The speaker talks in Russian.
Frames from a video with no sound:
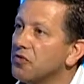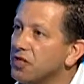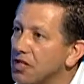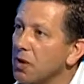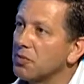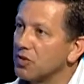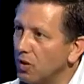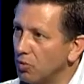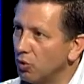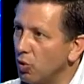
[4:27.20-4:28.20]
всем
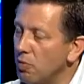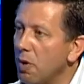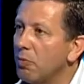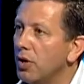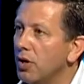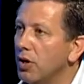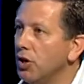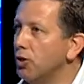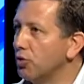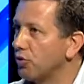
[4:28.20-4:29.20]
своим домом,
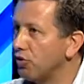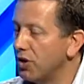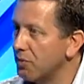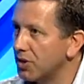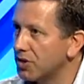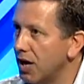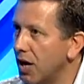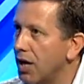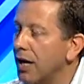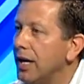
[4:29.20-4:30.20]
идут в
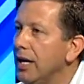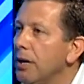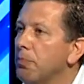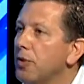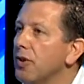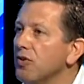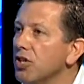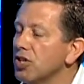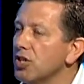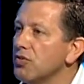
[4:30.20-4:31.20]
небеса. И
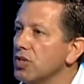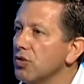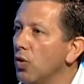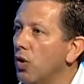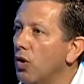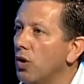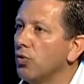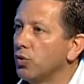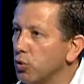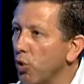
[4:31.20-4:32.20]
превыше всего
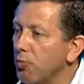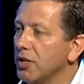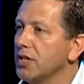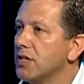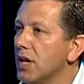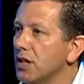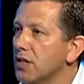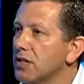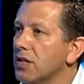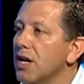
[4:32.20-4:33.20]
в доме
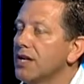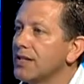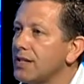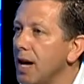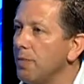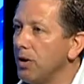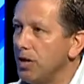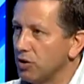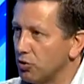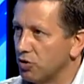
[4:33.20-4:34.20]
ценность сам
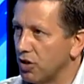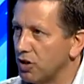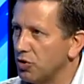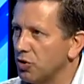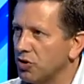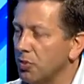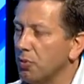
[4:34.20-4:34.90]
Иисус Христос. Не